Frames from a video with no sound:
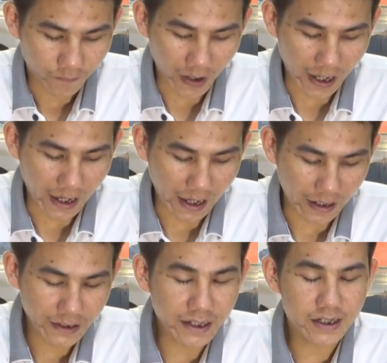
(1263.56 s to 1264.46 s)

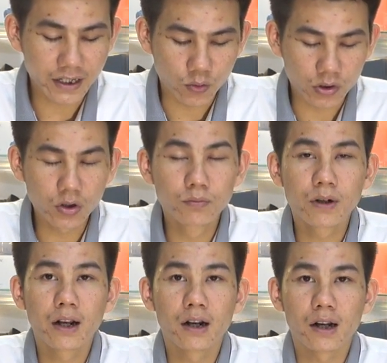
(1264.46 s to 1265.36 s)
Và địa chỉ của
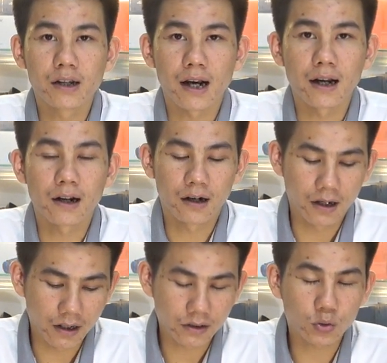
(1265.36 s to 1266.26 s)
Tùng này là nhà
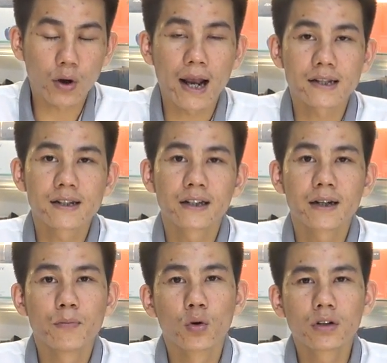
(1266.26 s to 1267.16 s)
là tòa C
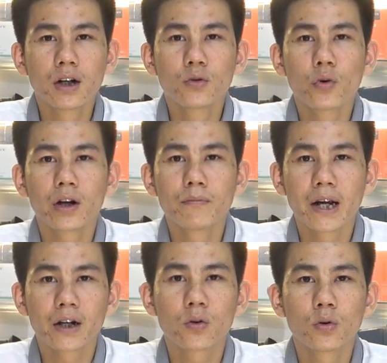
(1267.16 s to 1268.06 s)
T bốn đơn nguyên B,
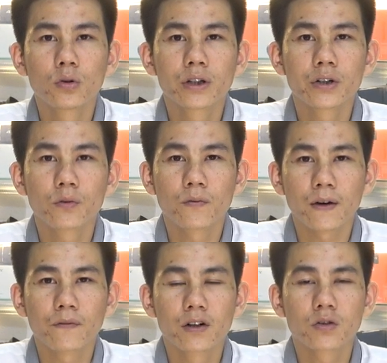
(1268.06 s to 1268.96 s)
khu đô thị Trung
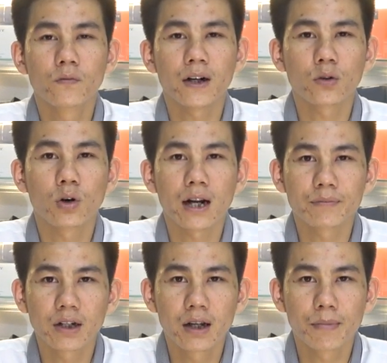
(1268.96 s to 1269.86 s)
Văn, phường Trung Văn, quận Nam
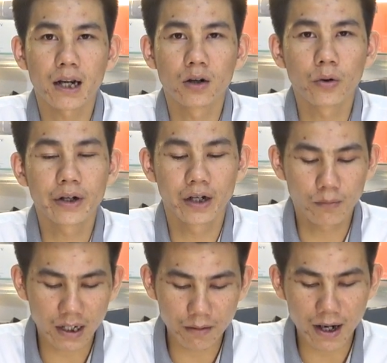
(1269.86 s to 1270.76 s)
Từ Liêm, Hà Nội. Nếu
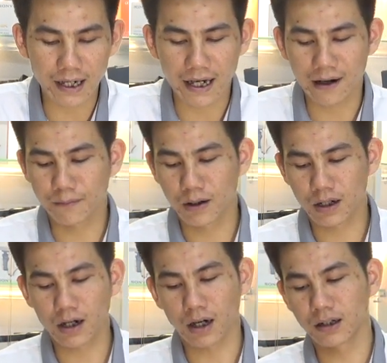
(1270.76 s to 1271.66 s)
mà các bạn nào mà
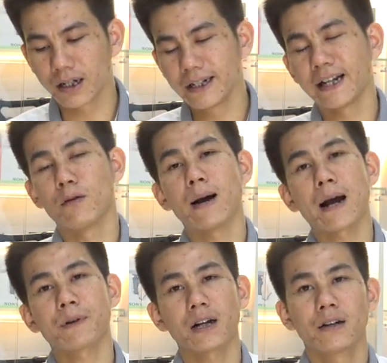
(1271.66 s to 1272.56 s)
cần đi theo
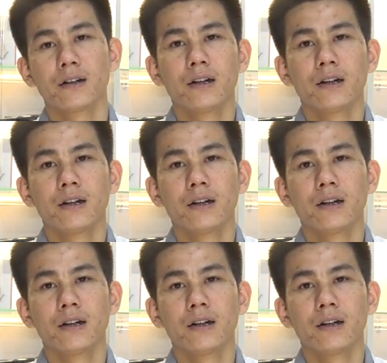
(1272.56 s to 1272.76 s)
map ấy